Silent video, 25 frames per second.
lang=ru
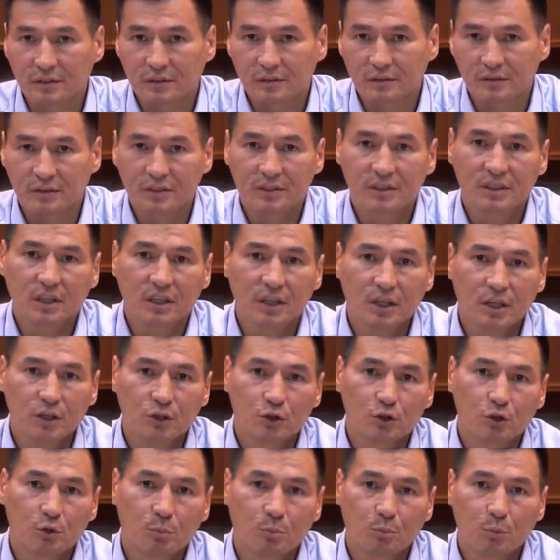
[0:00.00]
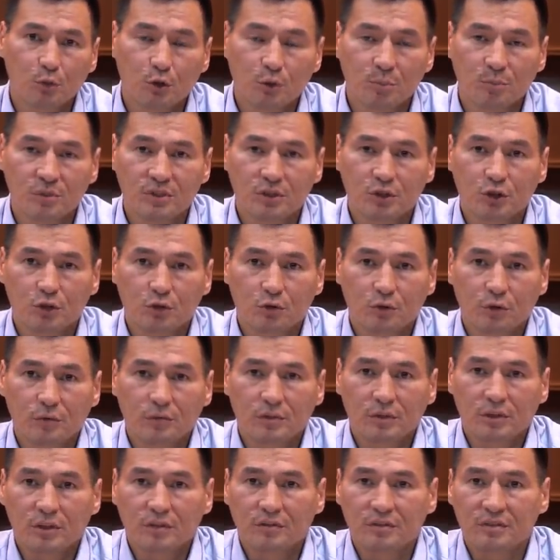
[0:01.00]
Ведь за каждую подпись
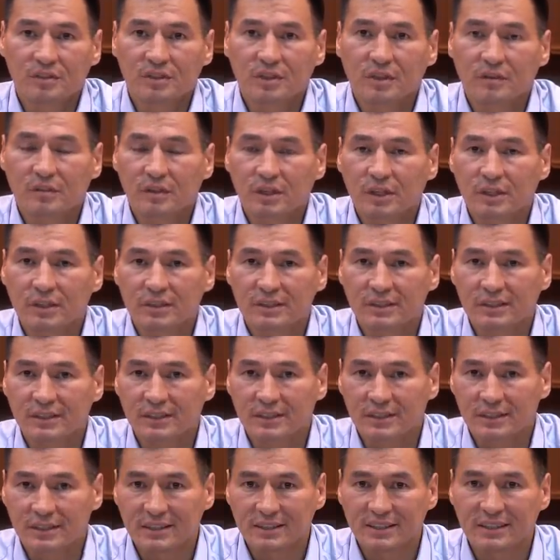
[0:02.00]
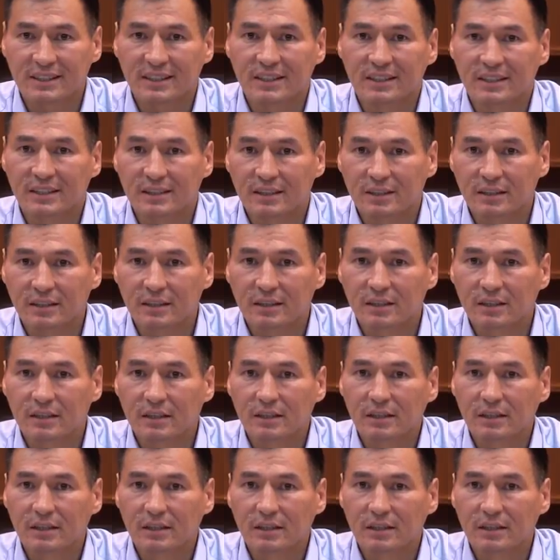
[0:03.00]
чиновника выставлялся ценник.